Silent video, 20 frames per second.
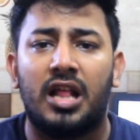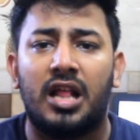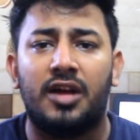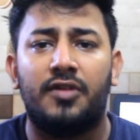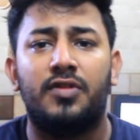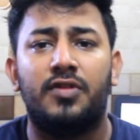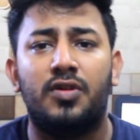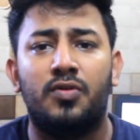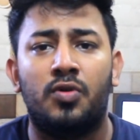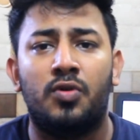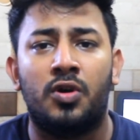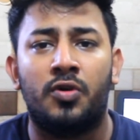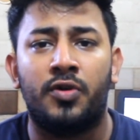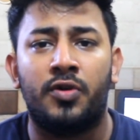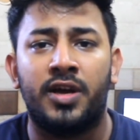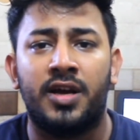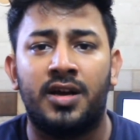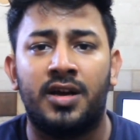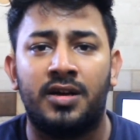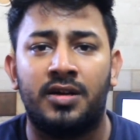அதாவது
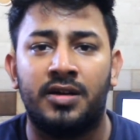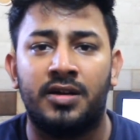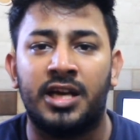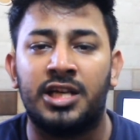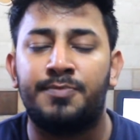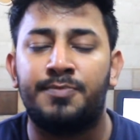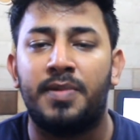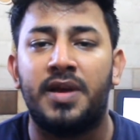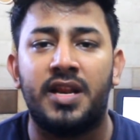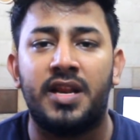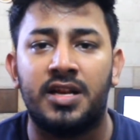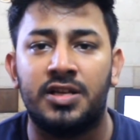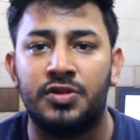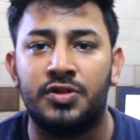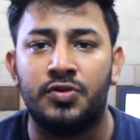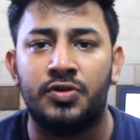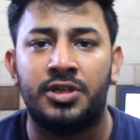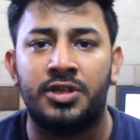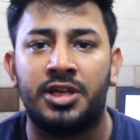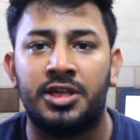உங்களுடைய
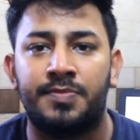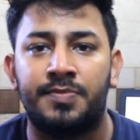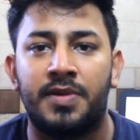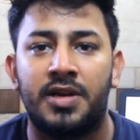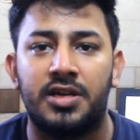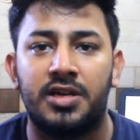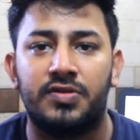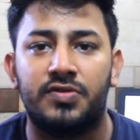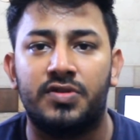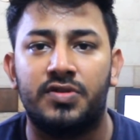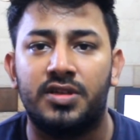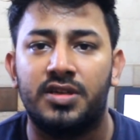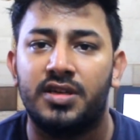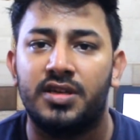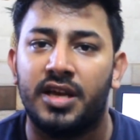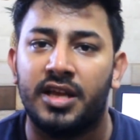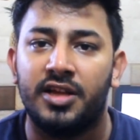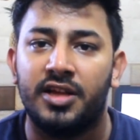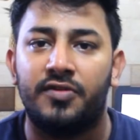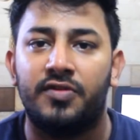எக்ஸ்பீரியன்ஸ் யூசர் எக்ஸ்பீரியன்ஸ் வந்து
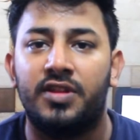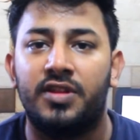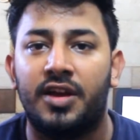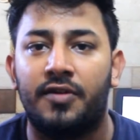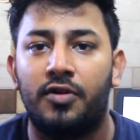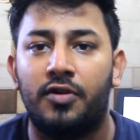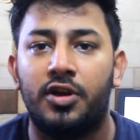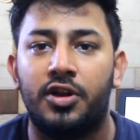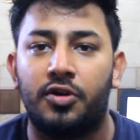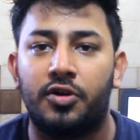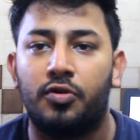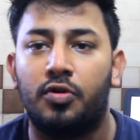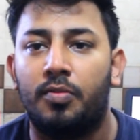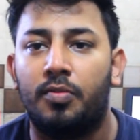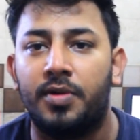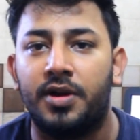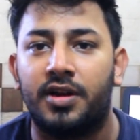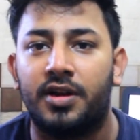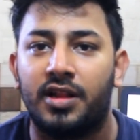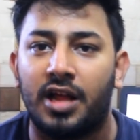எதுக்கு வந்து எவ்வளோ
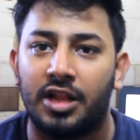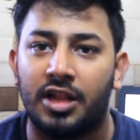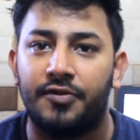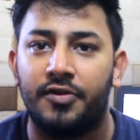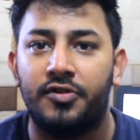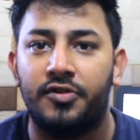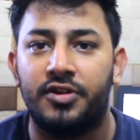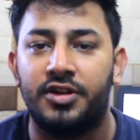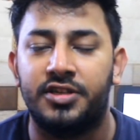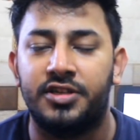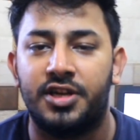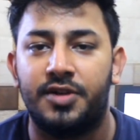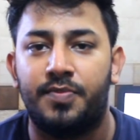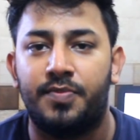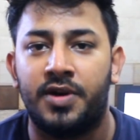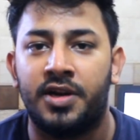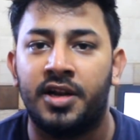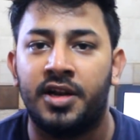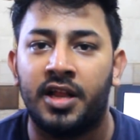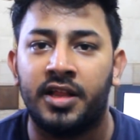இருக்கணும் அப்படின்றத அதுவே வந்து
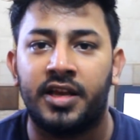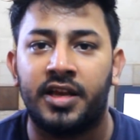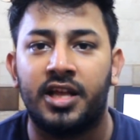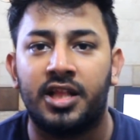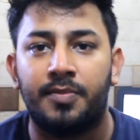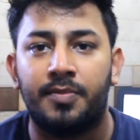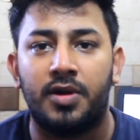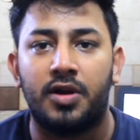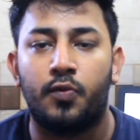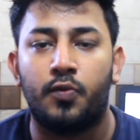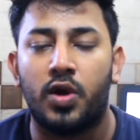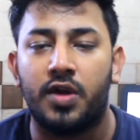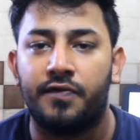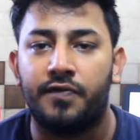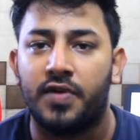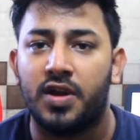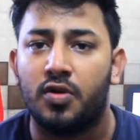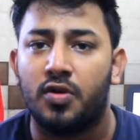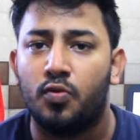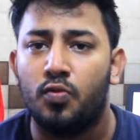டிசைட் பண்ணிவிட்டு அதுக்கேற்ற ஏற்ற மாதிரி
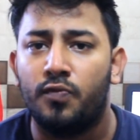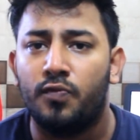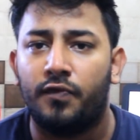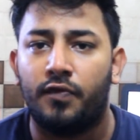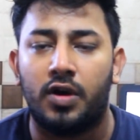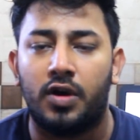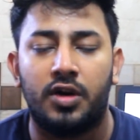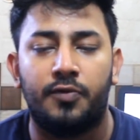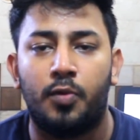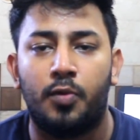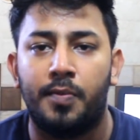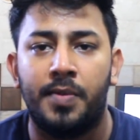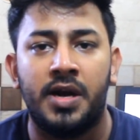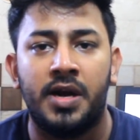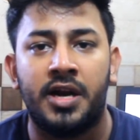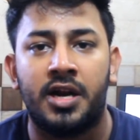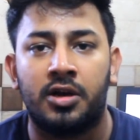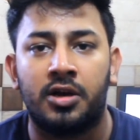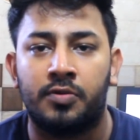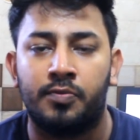ஒய்ஃபையும்
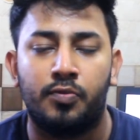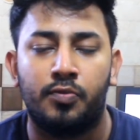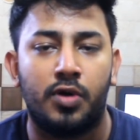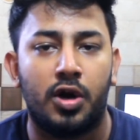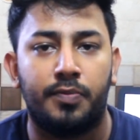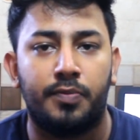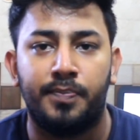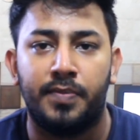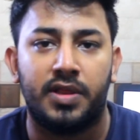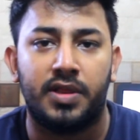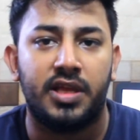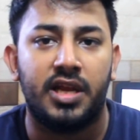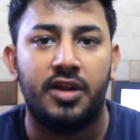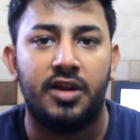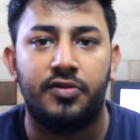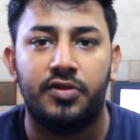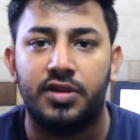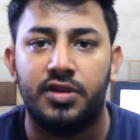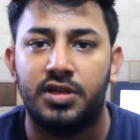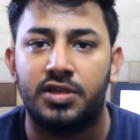மொபைல் டேட்டா
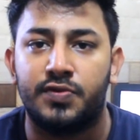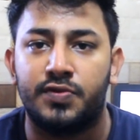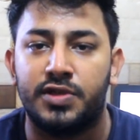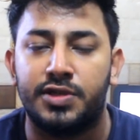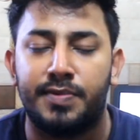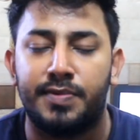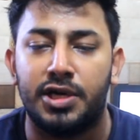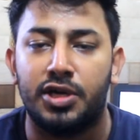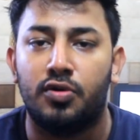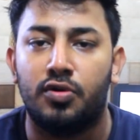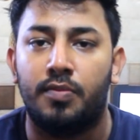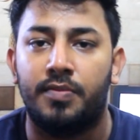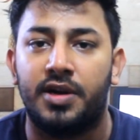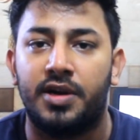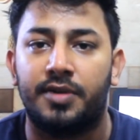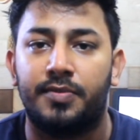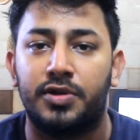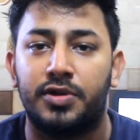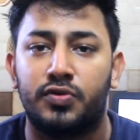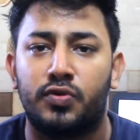மத்தியில் வந்து ஸ்விட்ச் பண்ணிக்கும்
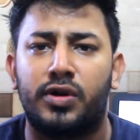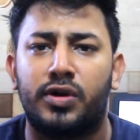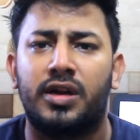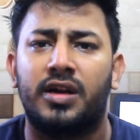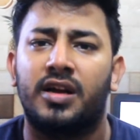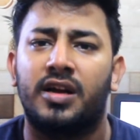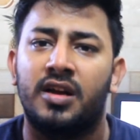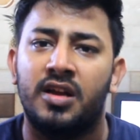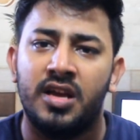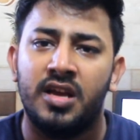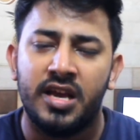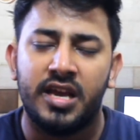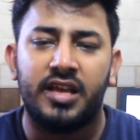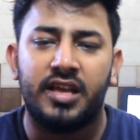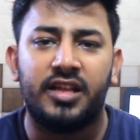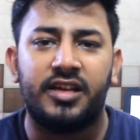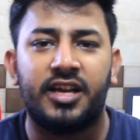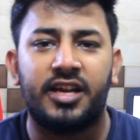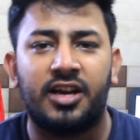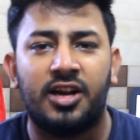அப்படின்ற மாதிரி சொல்கிறாங்க
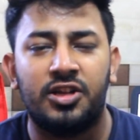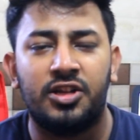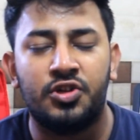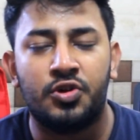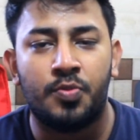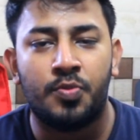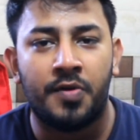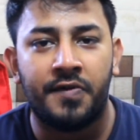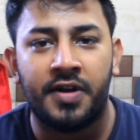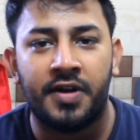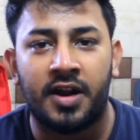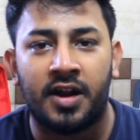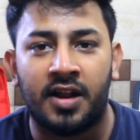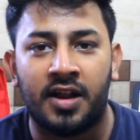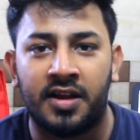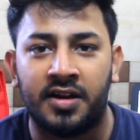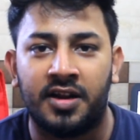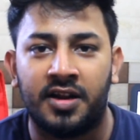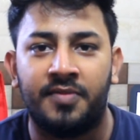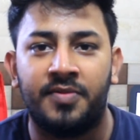இந்த டெக்னாலஜி ரொம்பவே
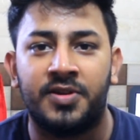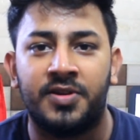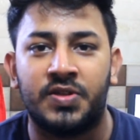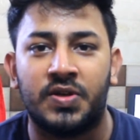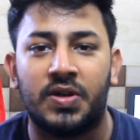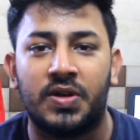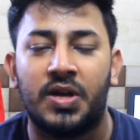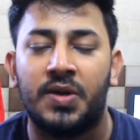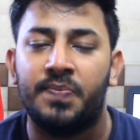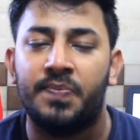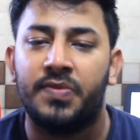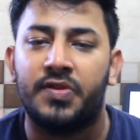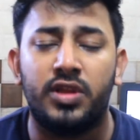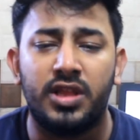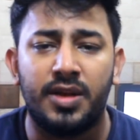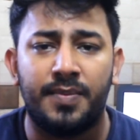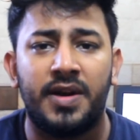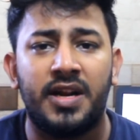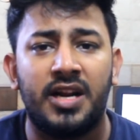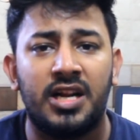நல்லா இருக்குது அப்படின்னு சொல்லலாம் ஸோ
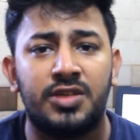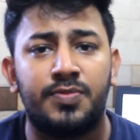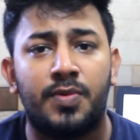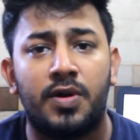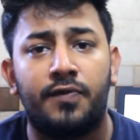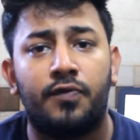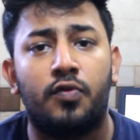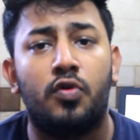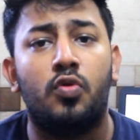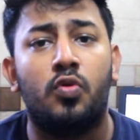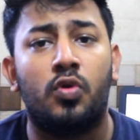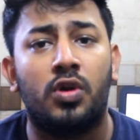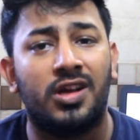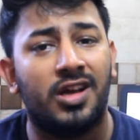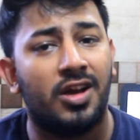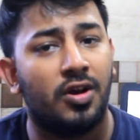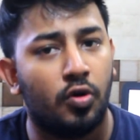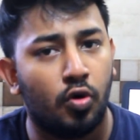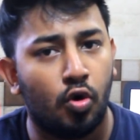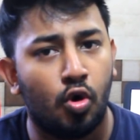இந்த பர்டிகுலர் ஸ்மார்ட் ஃபோன்
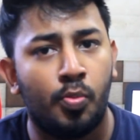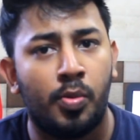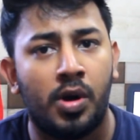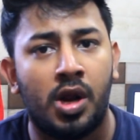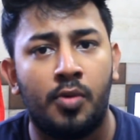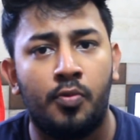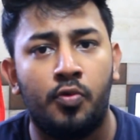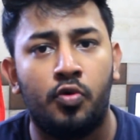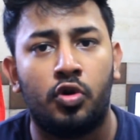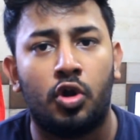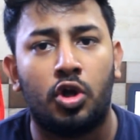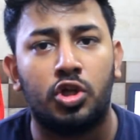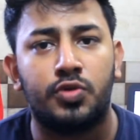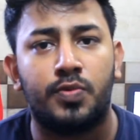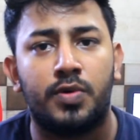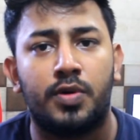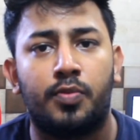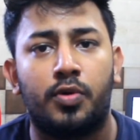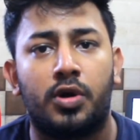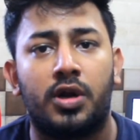உங்களுக்கு குளோபலாகவும்
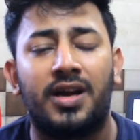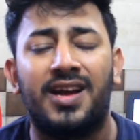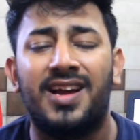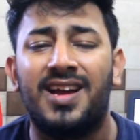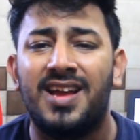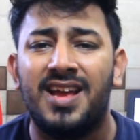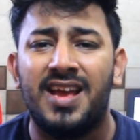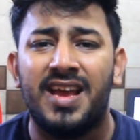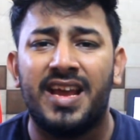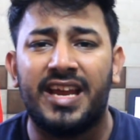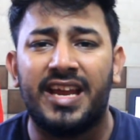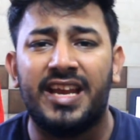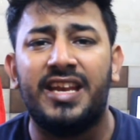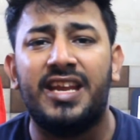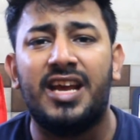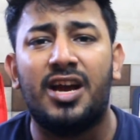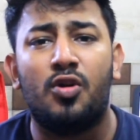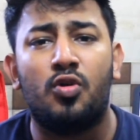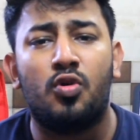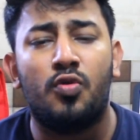லான்ச் பண்ண போகிறாங்க
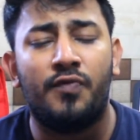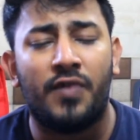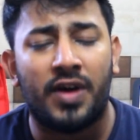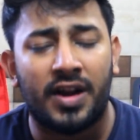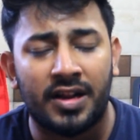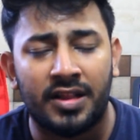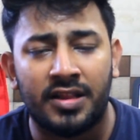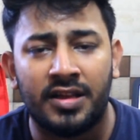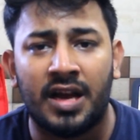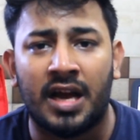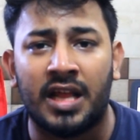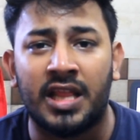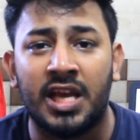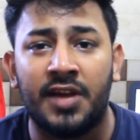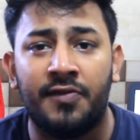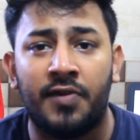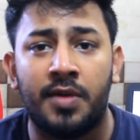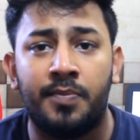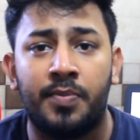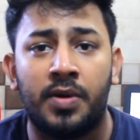இந்தியாவுக்கும் வர்றதுக்கு
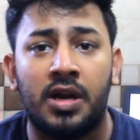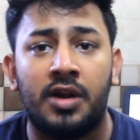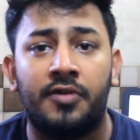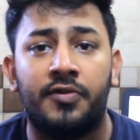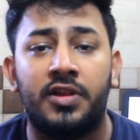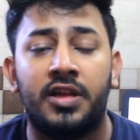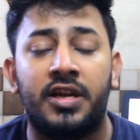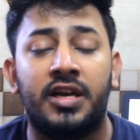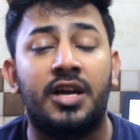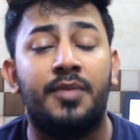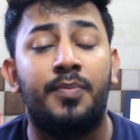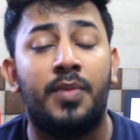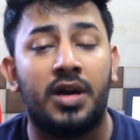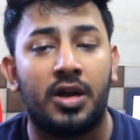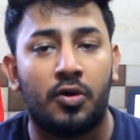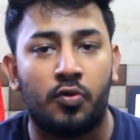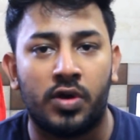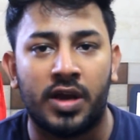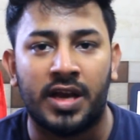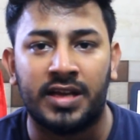அதிக வாய்ப்புகள் வந்திருக்கு
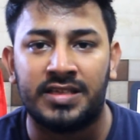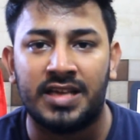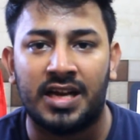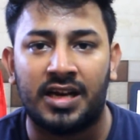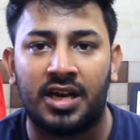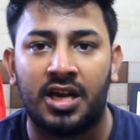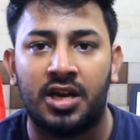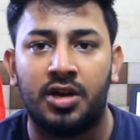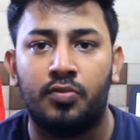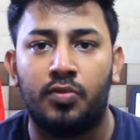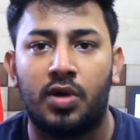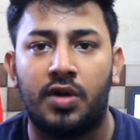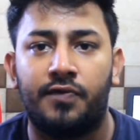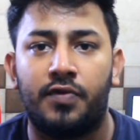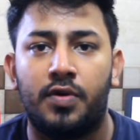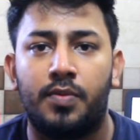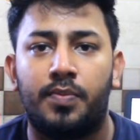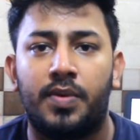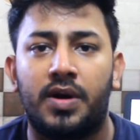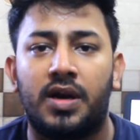பட் அவங்க எக்ஸாக்டாக இன்னும்
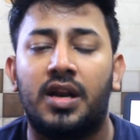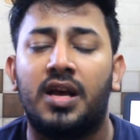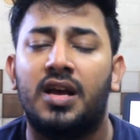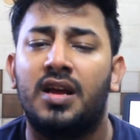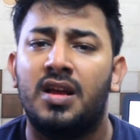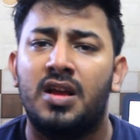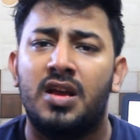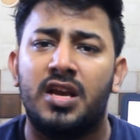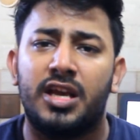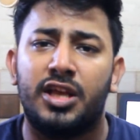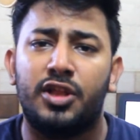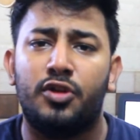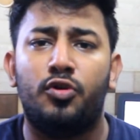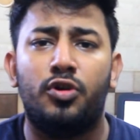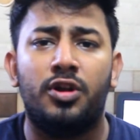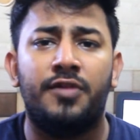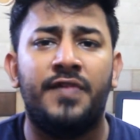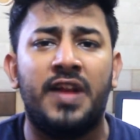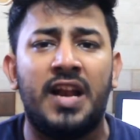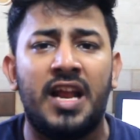கன்ஃபார்ம் பண்ணல
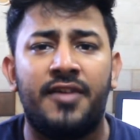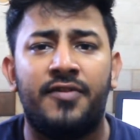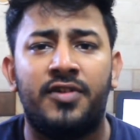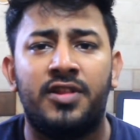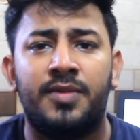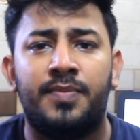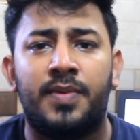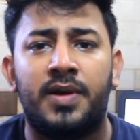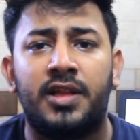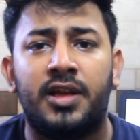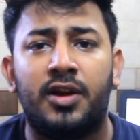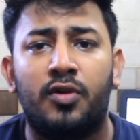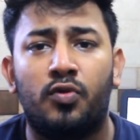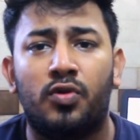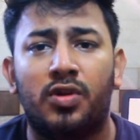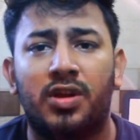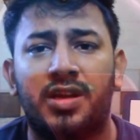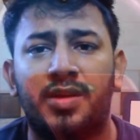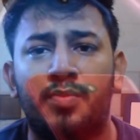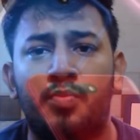இதனுடைய விலை வந்து பார்த்தீங்கன்னா
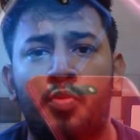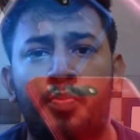உங்களுக்கு